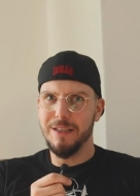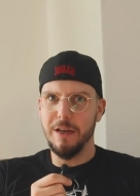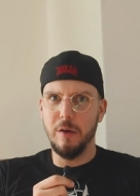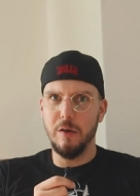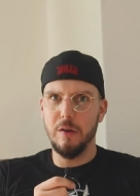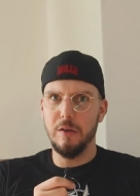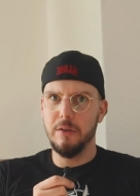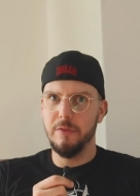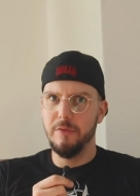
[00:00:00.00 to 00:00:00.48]
sind
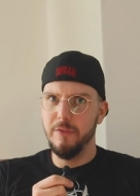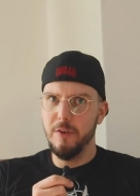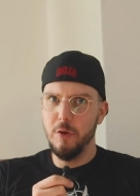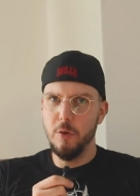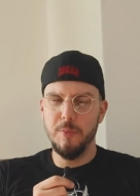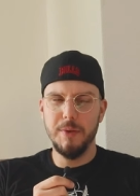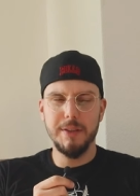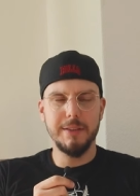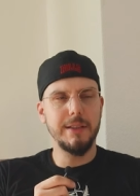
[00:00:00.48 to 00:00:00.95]
auch
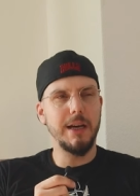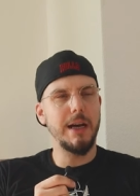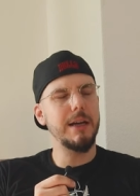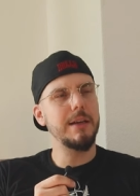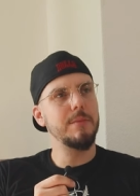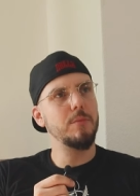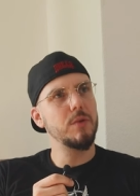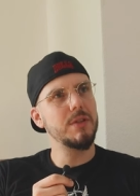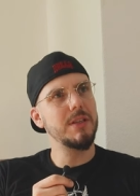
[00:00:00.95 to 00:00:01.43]
wie üblich
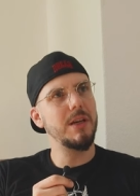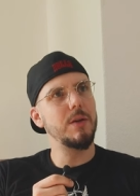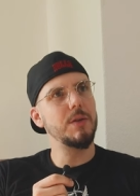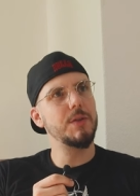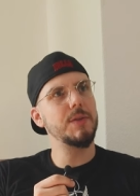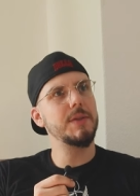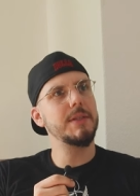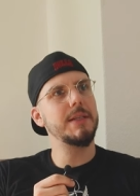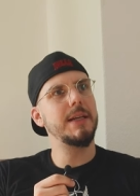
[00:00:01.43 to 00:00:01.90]
da, muss
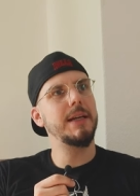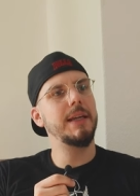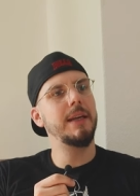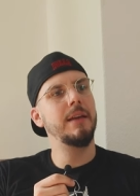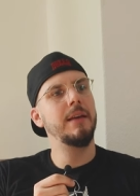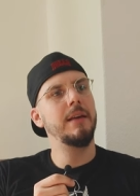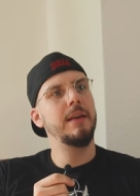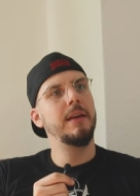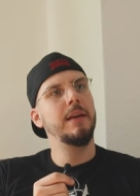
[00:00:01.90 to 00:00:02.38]
auch so
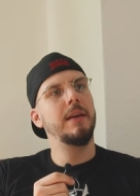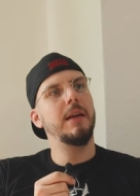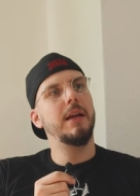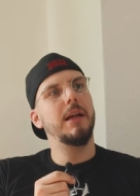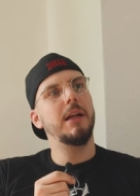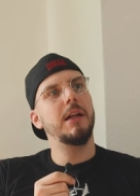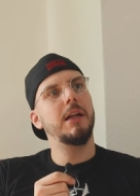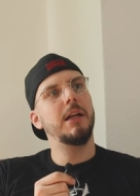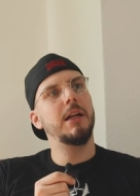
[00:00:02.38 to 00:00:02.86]
sein.
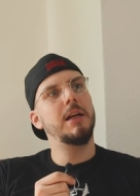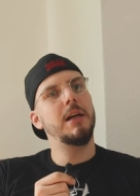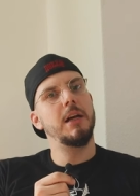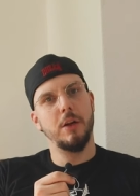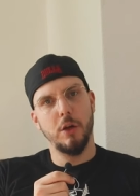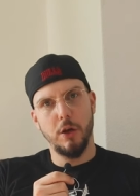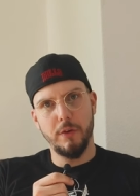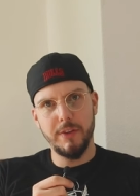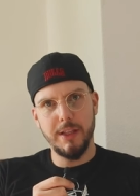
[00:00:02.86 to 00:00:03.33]
Äh,
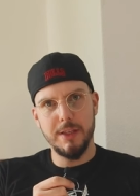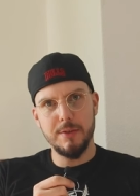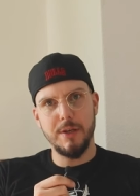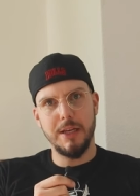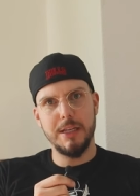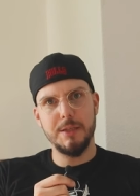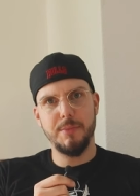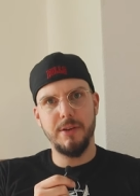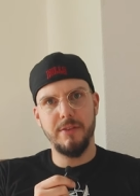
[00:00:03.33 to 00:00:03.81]
läuft
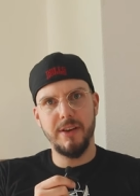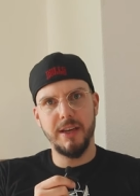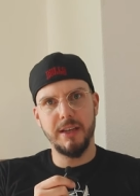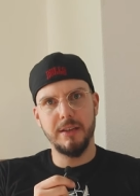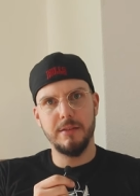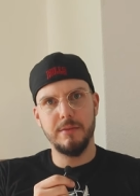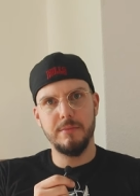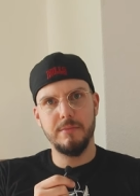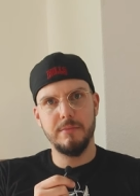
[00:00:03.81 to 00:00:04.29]
also alles
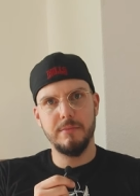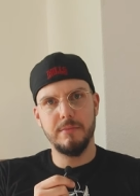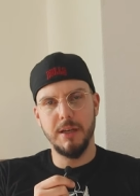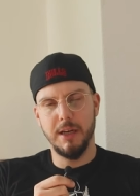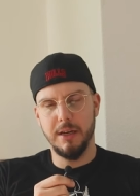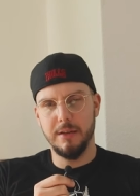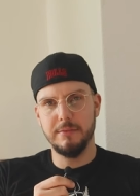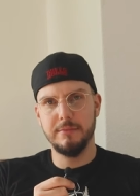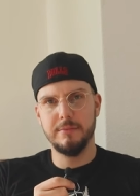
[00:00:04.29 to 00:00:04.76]
perfekt.
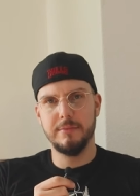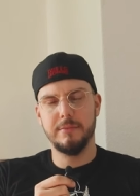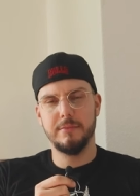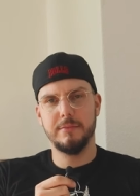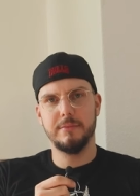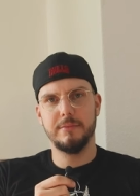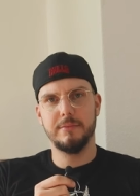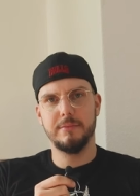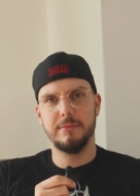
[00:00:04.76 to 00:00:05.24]
Ja.
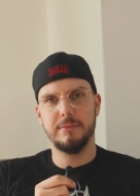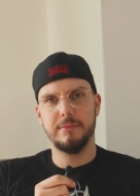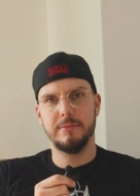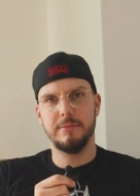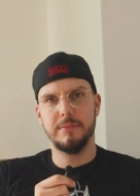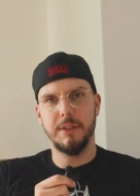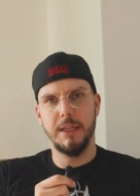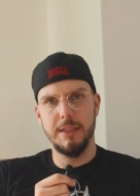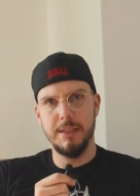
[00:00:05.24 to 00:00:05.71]

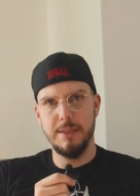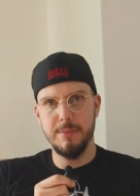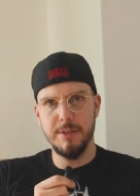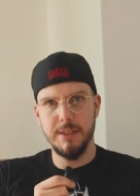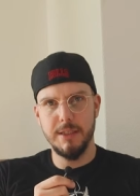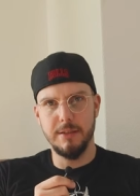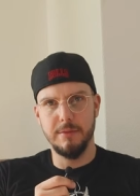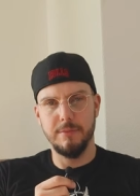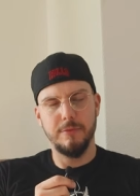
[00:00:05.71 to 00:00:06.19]
In
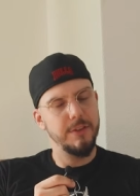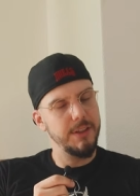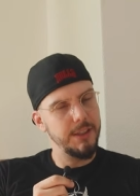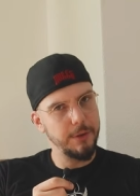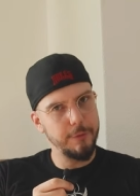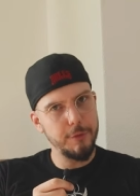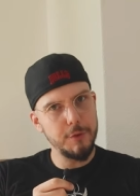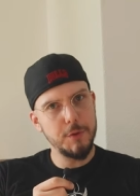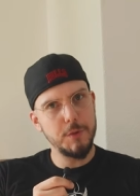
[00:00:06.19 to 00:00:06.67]
diesem Sinne,
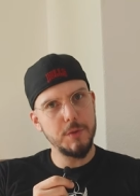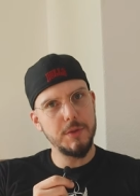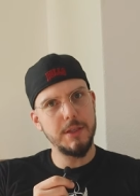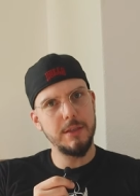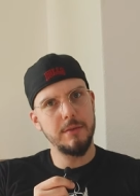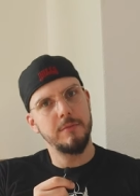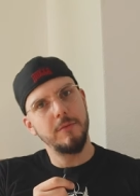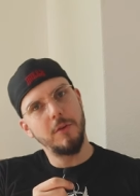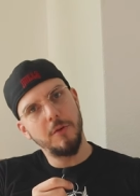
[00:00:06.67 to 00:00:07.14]
vielen Dank fürs
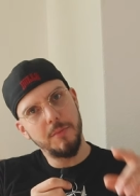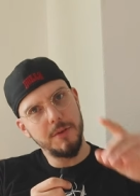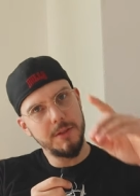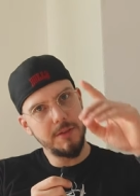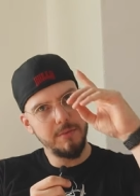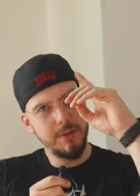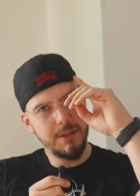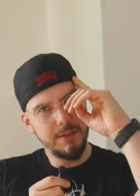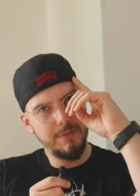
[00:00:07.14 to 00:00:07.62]
Zusehen und
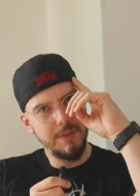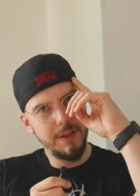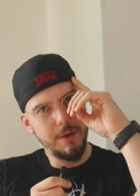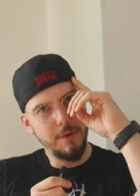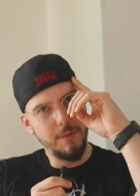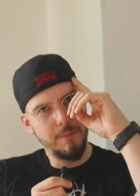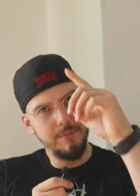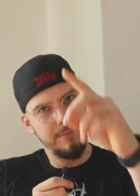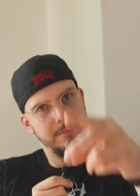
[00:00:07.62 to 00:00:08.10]
bis zum nächsten
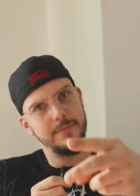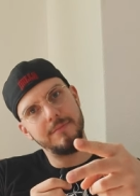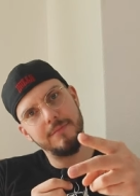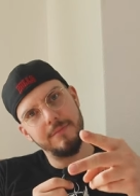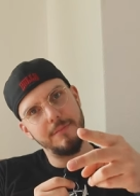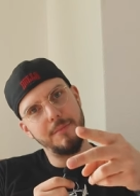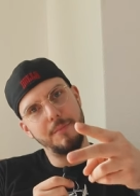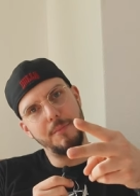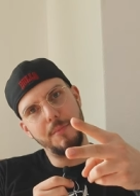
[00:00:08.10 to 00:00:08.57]
Video.
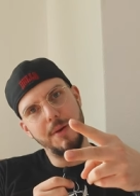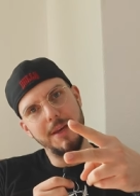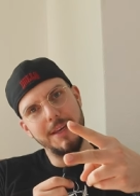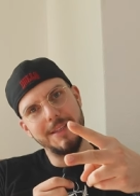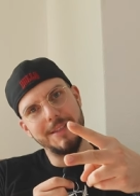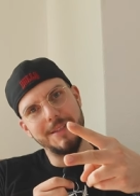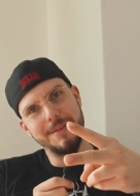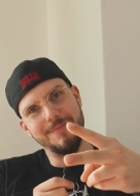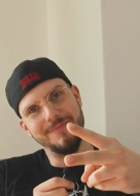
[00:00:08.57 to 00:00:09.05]

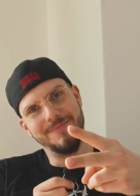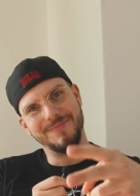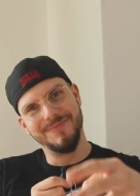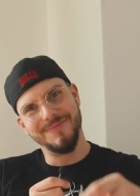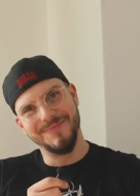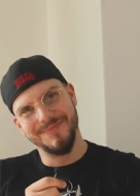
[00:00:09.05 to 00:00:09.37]
Peace.